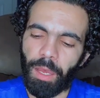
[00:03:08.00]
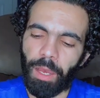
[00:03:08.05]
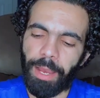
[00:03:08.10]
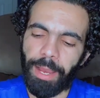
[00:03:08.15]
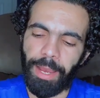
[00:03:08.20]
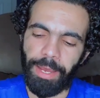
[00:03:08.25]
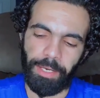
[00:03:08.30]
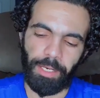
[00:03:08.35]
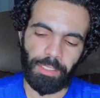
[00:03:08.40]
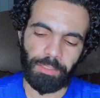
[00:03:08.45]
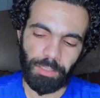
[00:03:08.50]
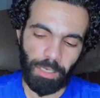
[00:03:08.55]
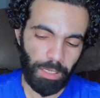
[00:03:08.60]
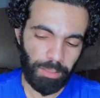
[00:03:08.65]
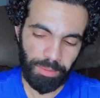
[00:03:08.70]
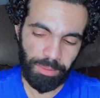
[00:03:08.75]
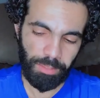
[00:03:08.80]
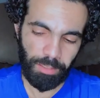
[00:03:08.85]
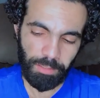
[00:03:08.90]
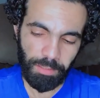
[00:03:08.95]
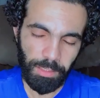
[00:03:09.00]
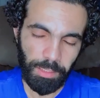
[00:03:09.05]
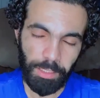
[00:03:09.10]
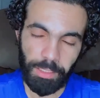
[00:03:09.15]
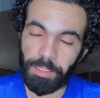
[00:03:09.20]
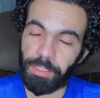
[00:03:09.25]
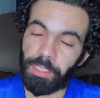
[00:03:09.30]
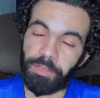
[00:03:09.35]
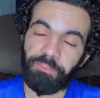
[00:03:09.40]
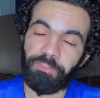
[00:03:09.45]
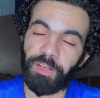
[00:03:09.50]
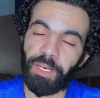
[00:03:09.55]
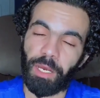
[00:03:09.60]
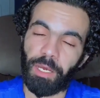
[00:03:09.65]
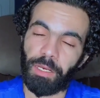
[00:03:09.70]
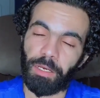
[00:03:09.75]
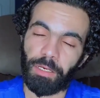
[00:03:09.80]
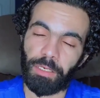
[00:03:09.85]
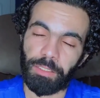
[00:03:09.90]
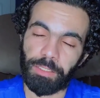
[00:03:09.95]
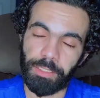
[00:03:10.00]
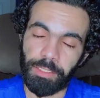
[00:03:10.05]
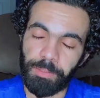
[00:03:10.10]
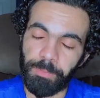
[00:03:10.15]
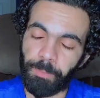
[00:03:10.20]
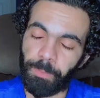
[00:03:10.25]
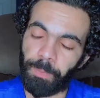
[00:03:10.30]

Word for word: انا اتأثرت جدا في الحلقة دي